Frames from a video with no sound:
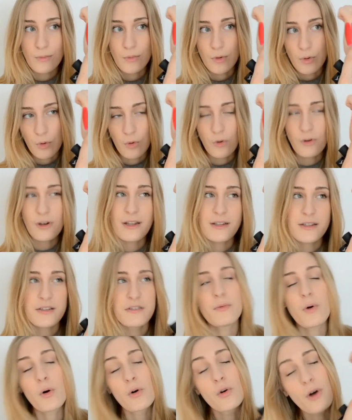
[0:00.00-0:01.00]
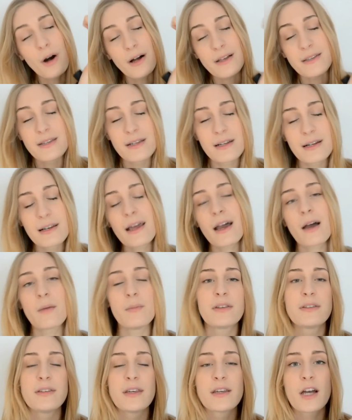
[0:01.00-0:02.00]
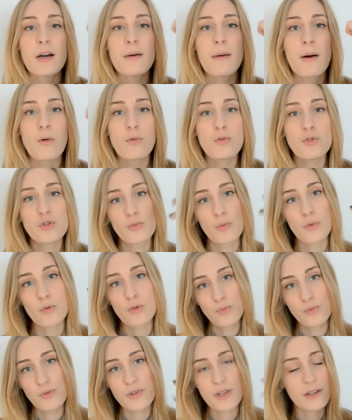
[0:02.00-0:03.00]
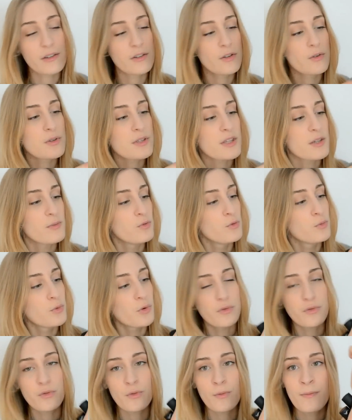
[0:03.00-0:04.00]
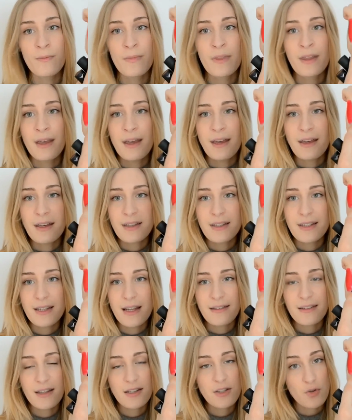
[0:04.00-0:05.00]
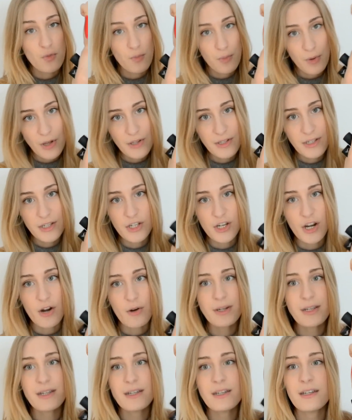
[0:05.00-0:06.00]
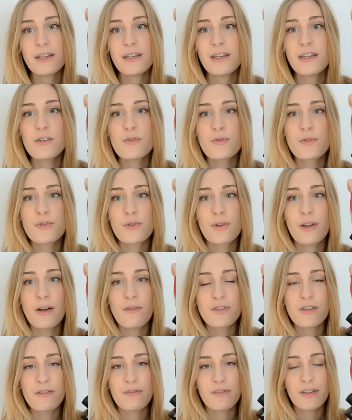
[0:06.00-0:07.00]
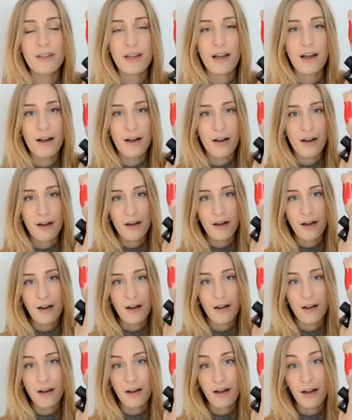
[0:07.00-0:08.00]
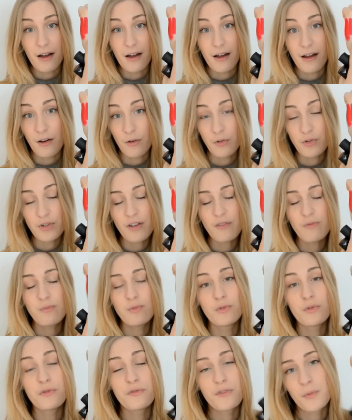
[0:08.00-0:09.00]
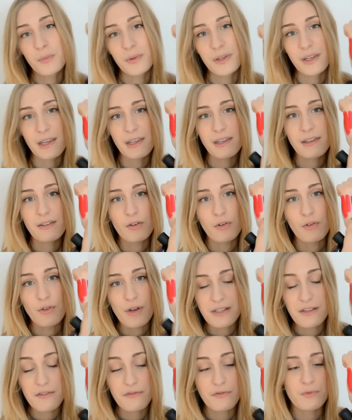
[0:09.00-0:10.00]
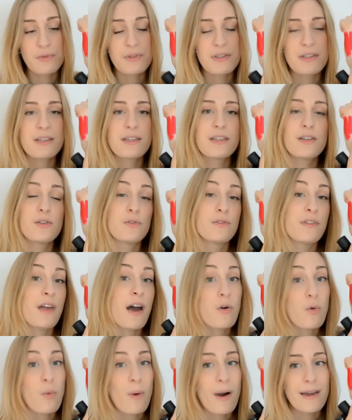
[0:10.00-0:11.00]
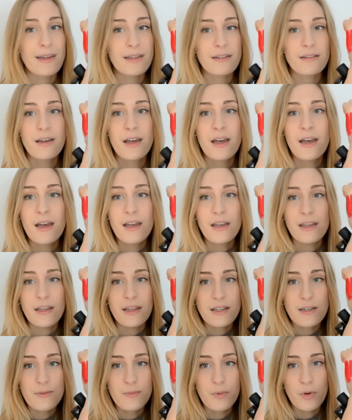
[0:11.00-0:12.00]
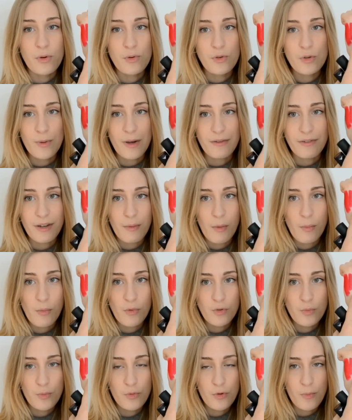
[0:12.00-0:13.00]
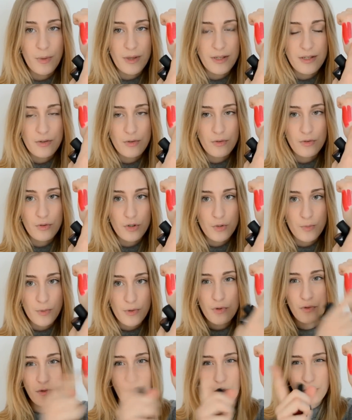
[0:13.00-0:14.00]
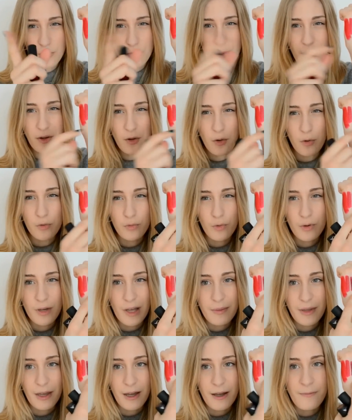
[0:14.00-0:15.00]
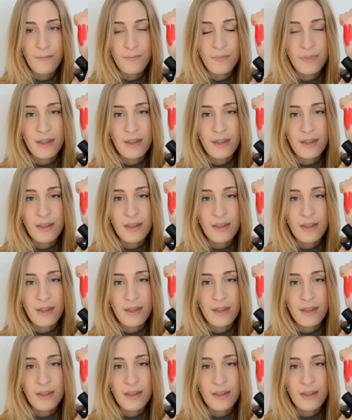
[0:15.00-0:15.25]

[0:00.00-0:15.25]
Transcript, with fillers: relativement encore assez clair mais qui est quand même un rouge beaucoup plus intense et plus profond qui est la teinte Bloody Cherry. Et juste là, vous avez un, rouge à lèvres plutôt vampirique, euh, assez foncé, qui est le Dark Wine. Et qui, pour le coup, m'a vraiment beaucoup plu parce que je pense qu'on voit plutôt bien le retour caméra.